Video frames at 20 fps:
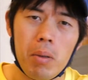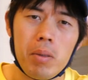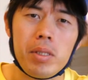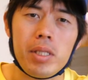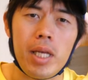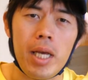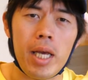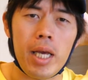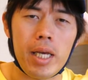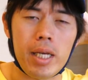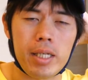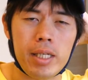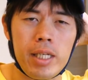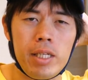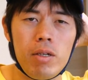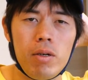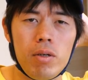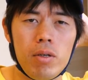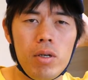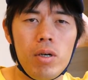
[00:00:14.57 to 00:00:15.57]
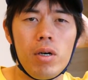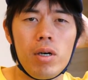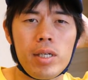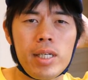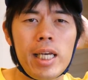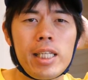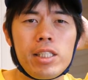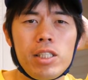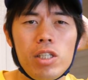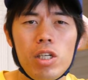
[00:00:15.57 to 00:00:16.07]
ほんで、昨日
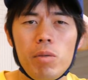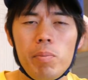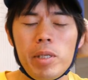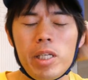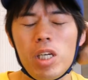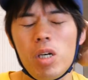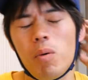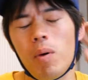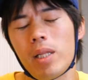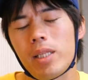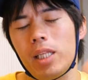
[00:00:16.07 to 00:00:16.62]
の月曜日に終